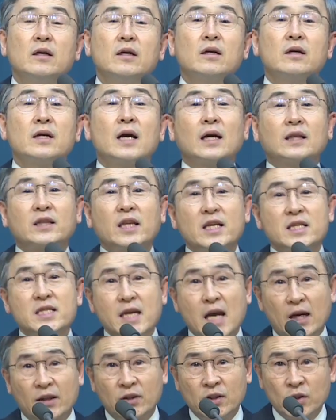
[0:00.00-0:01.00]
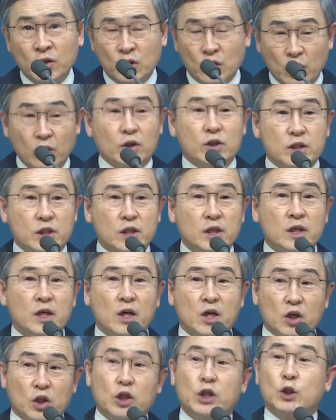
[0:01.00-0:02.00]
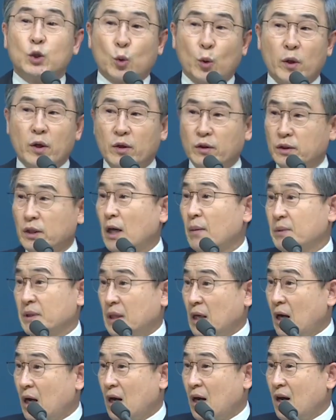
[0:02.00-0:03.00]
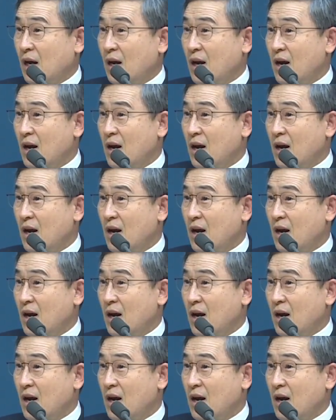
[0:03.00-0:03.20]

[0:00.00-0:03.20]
허락되지 않는 그것이 기도의 응답이다.